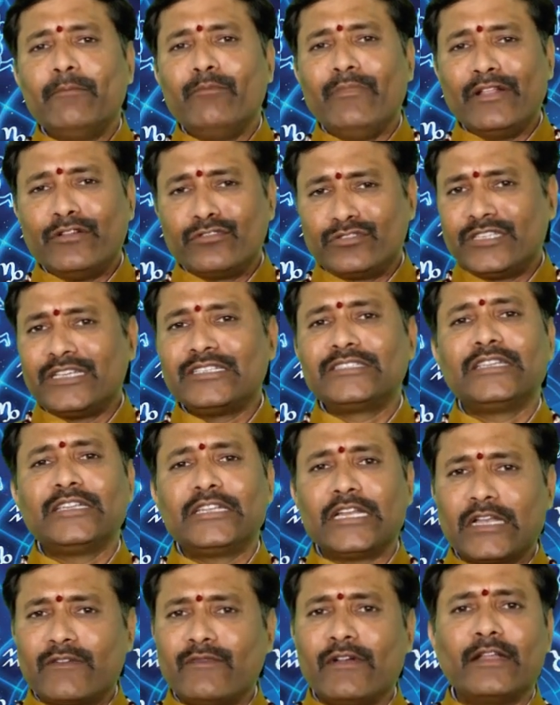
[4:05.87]
మీరు
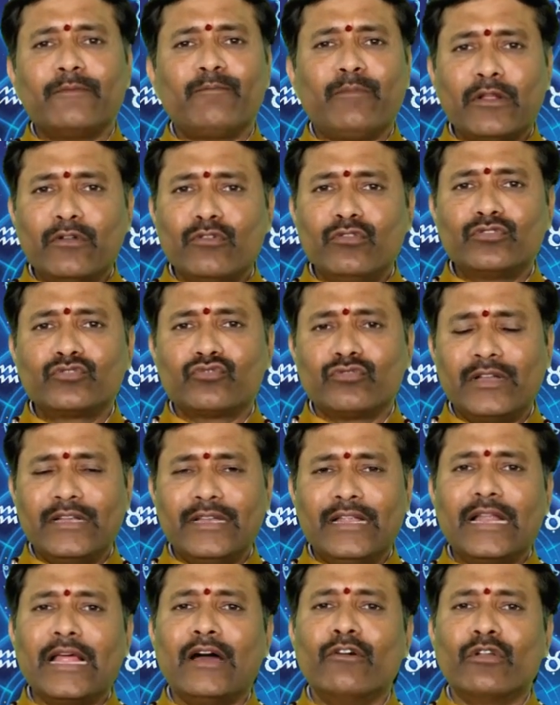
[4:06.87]
చేసేటటువంటి పనులు
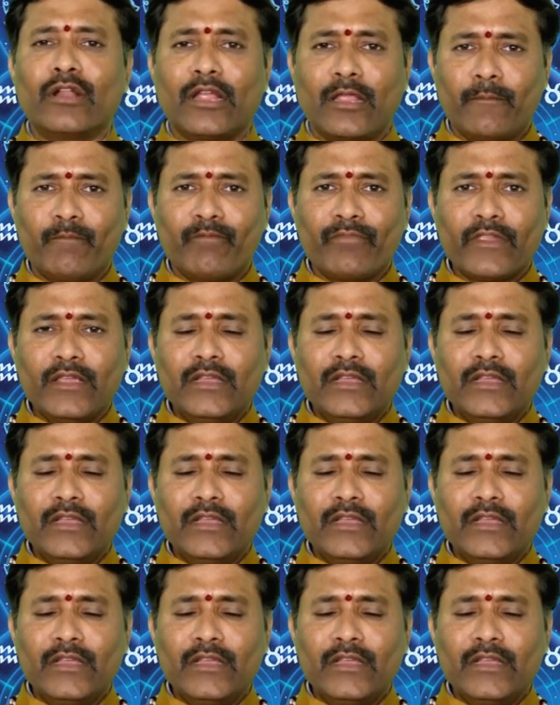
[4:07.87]
చూడండి ఎలా ఉన్నాయో